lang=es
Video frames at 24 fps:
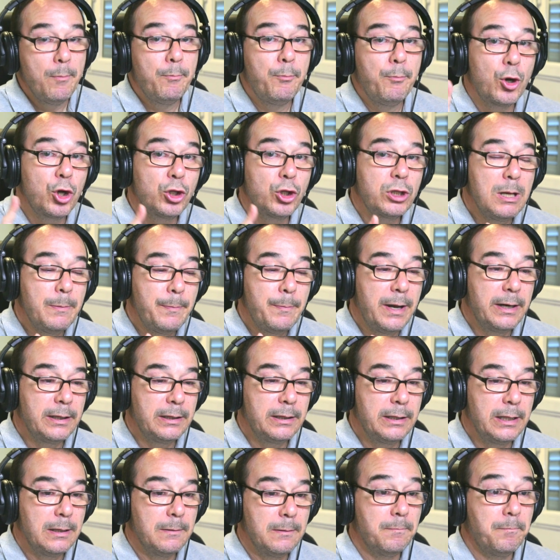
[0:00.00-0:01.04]
Por otra
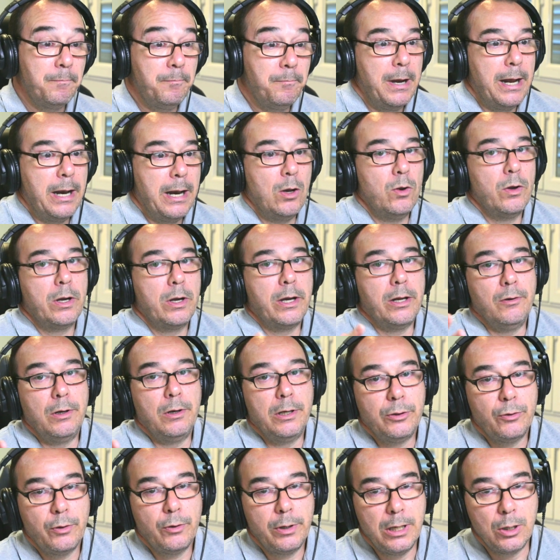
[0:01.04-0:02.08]
parte, para los que no
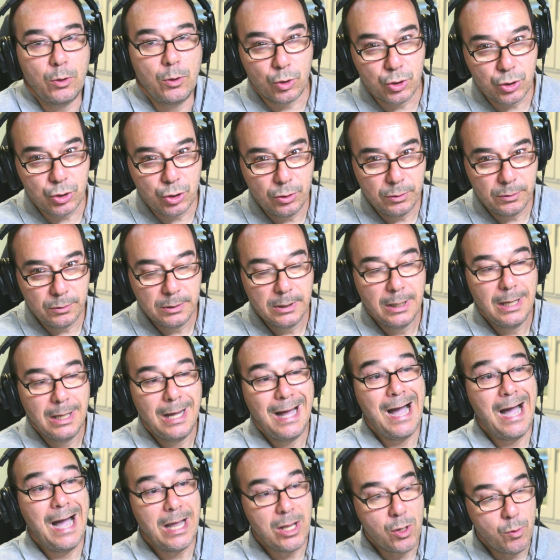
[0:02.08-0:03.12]
le toquen el curso,
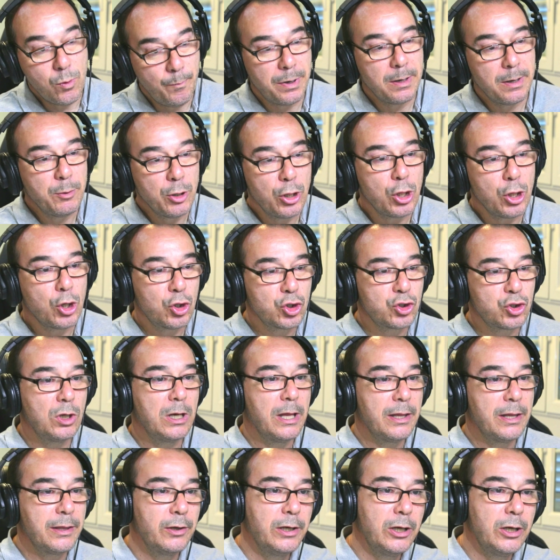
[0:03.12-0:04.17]
hay un premio de
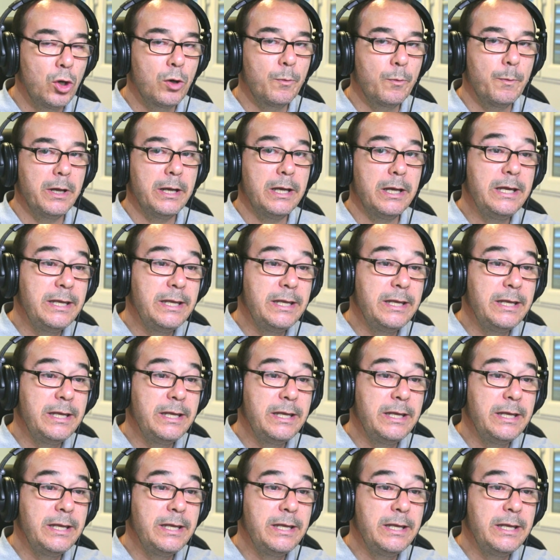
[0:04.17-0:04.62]
consolación enorme.